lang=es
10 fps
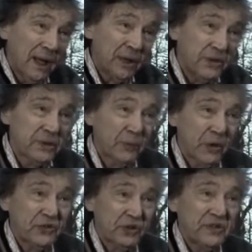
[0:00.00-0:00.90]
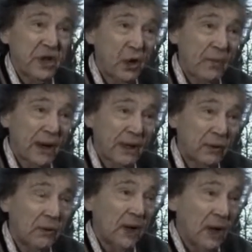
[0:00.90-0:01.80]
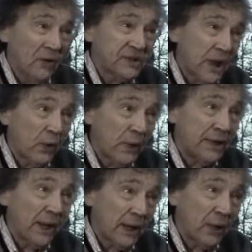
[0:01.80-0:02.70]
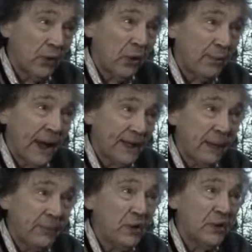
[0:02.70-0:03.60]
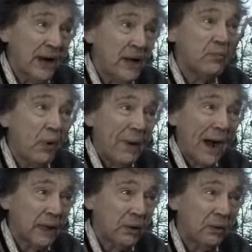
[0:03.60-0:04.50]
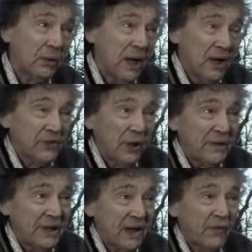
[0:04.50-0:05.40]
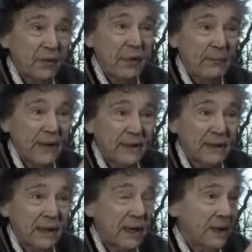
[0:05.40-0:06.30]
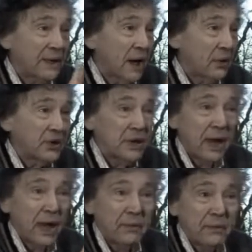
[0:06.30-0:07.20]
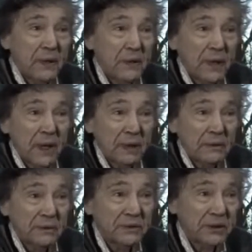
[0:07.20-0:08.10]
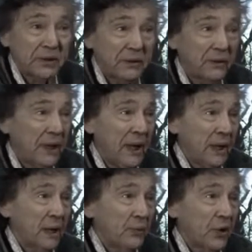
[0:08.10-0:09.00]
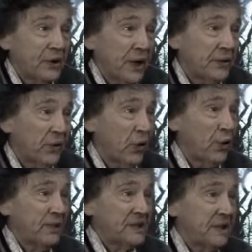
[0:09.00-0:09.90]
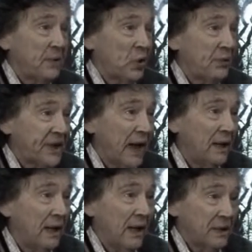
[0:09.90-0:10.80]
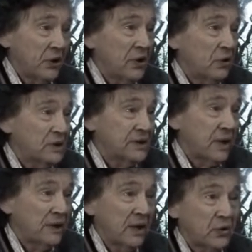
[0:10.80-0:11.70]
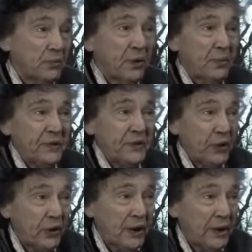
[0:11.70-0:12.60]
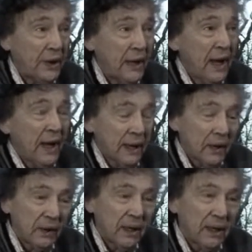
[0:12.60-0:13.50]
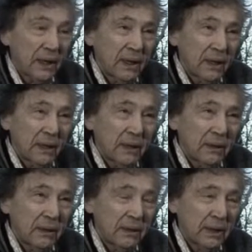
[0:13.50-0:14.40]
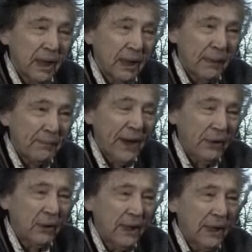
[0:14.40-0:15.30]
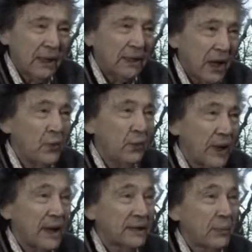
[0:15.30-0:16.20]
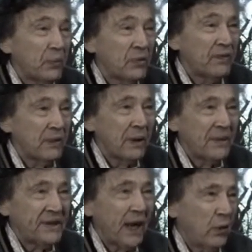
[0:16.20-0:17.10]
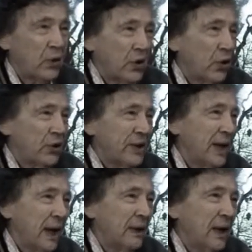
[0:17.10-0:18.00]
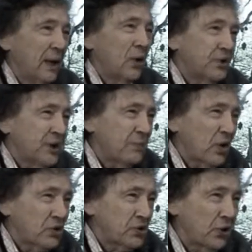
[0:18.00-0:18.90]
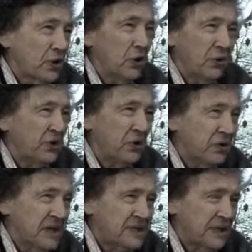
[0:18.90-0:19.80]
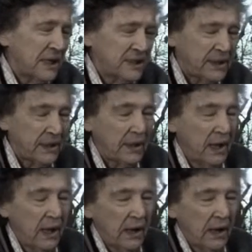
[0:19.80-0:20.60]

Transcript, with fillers: Entonces por eso dice es lo mágico. No se dan cuenta que en Europa hay también un realismo mágico, solamente que forma parte de la cotidianidad vivida, ¿no es cierto? Y por lo tanto no lo perciben como tal, son inconscientes de su propia mitología. Creo que Gamambaro desnuda este punto fundamental, aunque no lo diga en los términos que yo lo digo y no lo necesita decir.